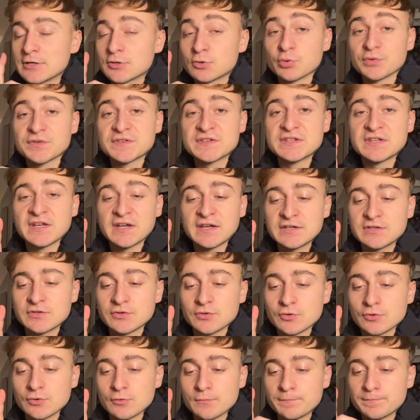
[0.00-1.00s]
Considérer
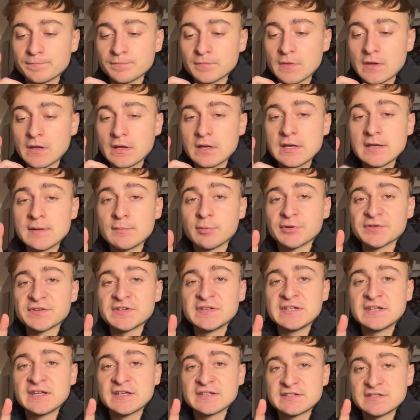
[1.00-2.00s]
que les pensées
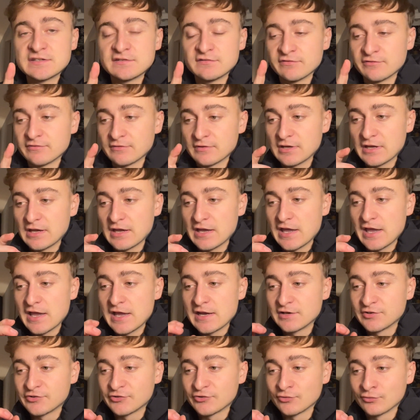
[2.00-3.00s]
négatives,
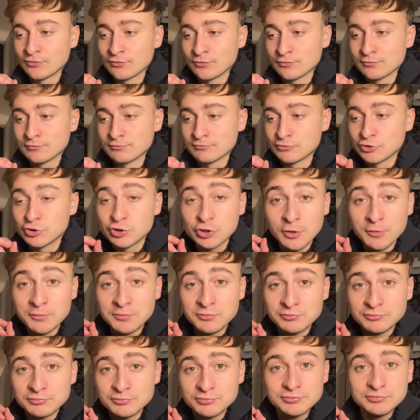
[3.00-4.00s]
elles sont
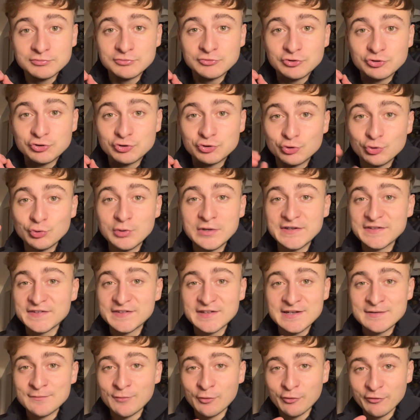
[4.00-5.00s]
comme tous les
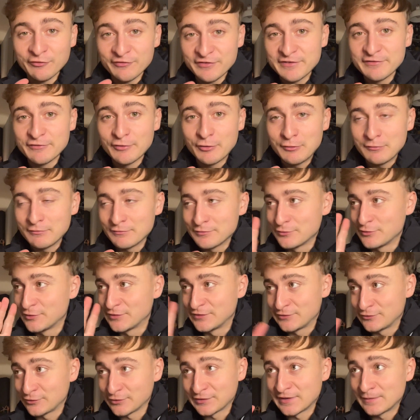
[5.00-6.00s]
éléments vivants
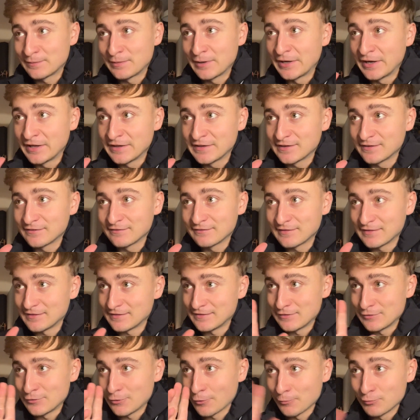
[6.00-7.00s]
sur cette planète,
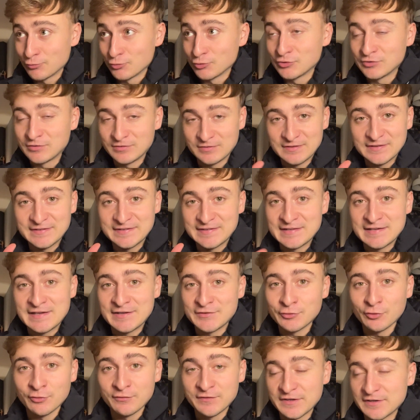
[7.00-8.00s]
leur but, c'est la
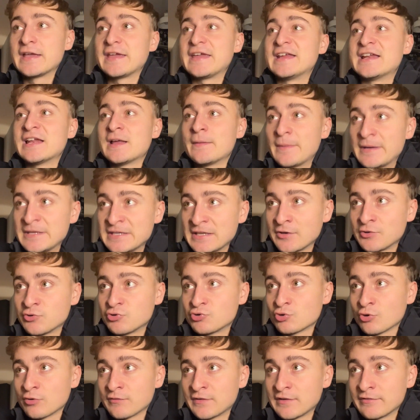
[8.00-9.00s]
survie. Et la manière de
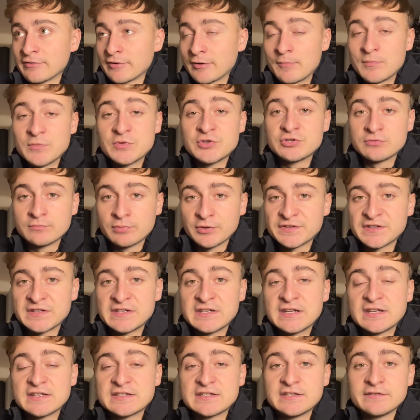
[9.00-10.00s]
survivre d'une pensée
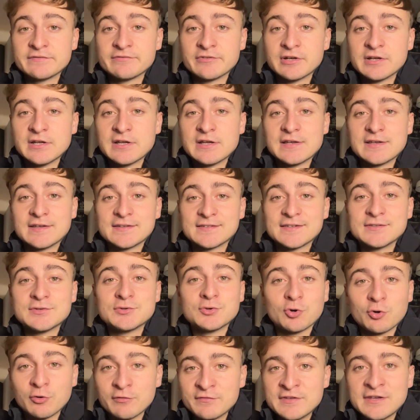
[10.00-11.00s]
négative, c'est de
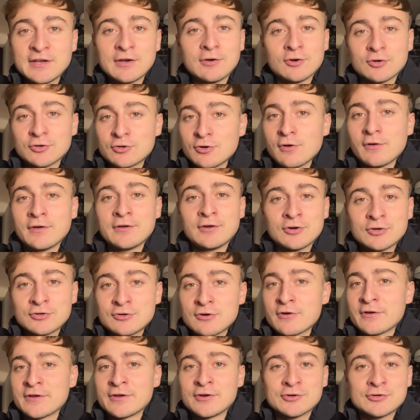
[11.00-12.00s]
revenir encore et
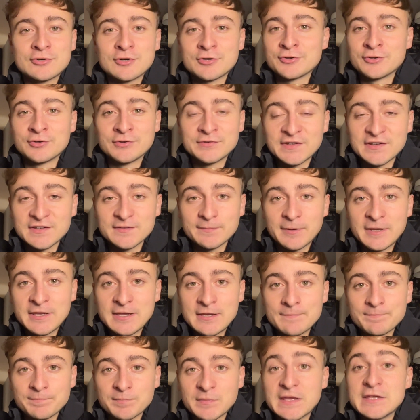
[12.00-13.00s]
encore et encore dans notre
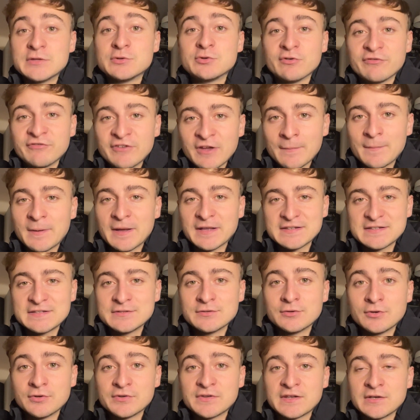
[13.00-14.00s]
esprit et de faire partie de
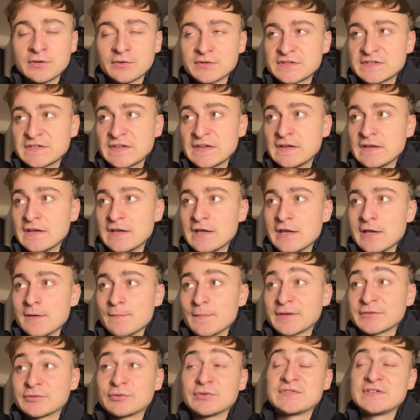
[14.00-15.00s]
notre identité.
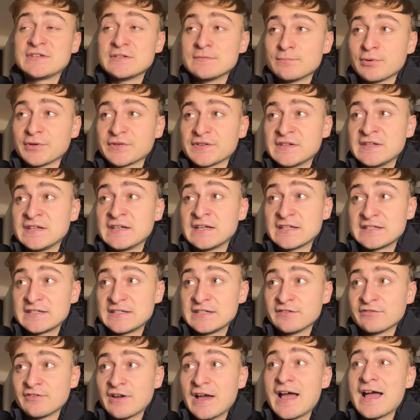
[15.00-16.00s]
Parce que si une pensée
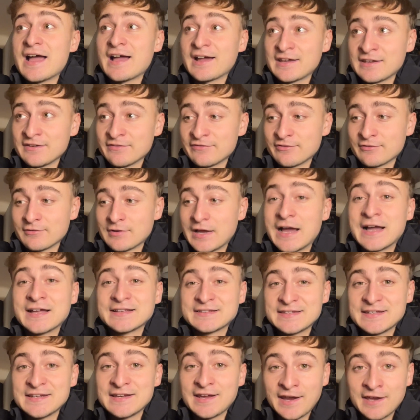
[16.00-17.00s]
négative arrive à
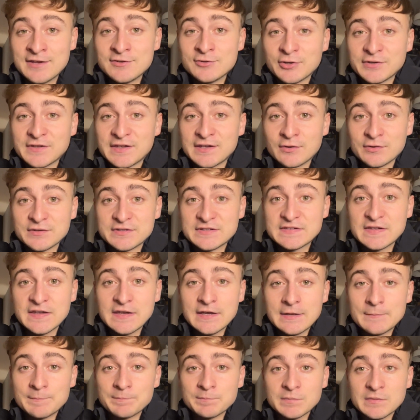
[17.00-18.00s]
intégrer notre identité,
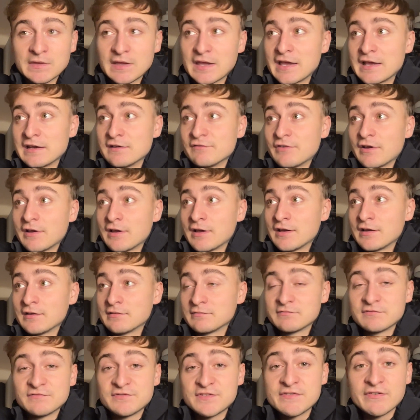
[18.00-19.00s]
elle va
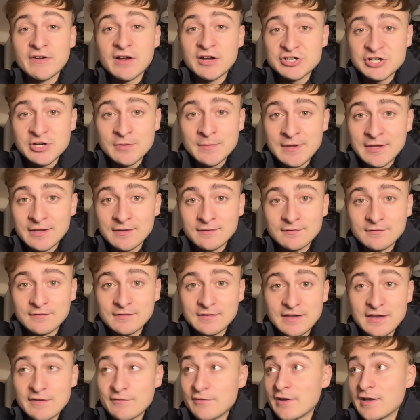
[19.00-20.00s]
vivre à jamais.
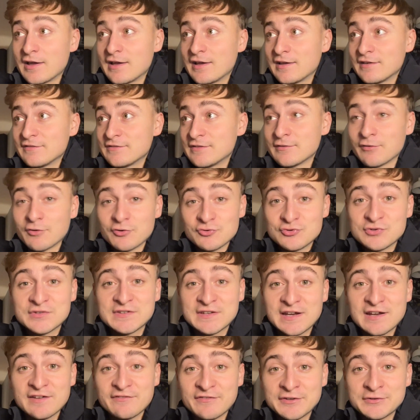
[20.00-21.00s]
Elle va vivre
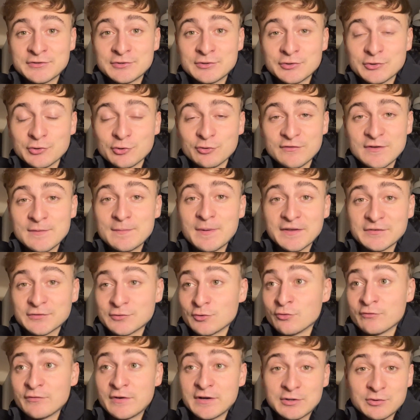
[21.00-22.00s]
jusqu'à la fin de notre vie parce
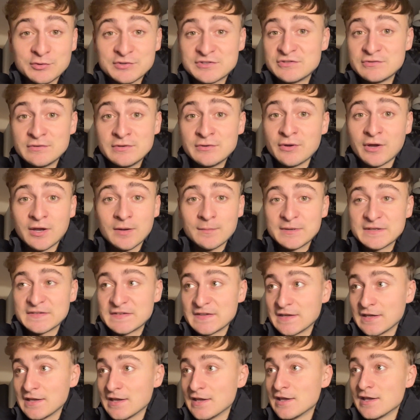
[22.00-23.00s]
qu'on va continuer de
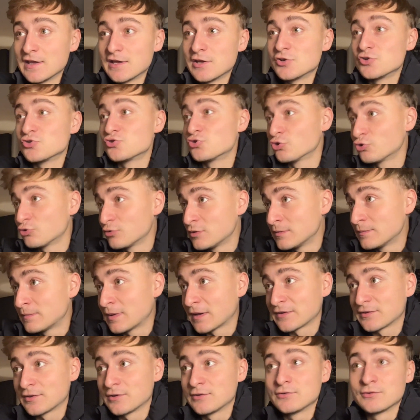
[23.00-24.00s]
répéter je suis une
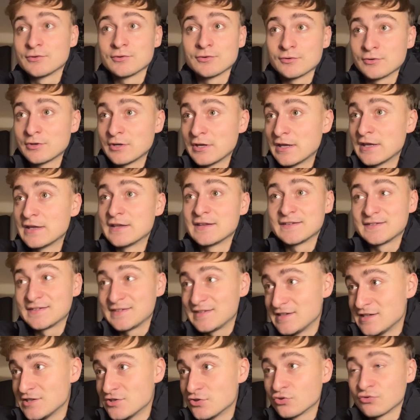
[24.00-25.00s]
personne
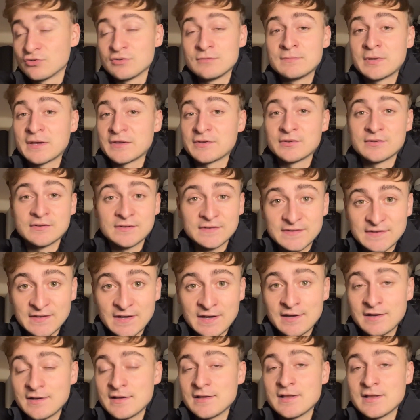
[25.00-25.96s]
si, euh, je suis une personne ça,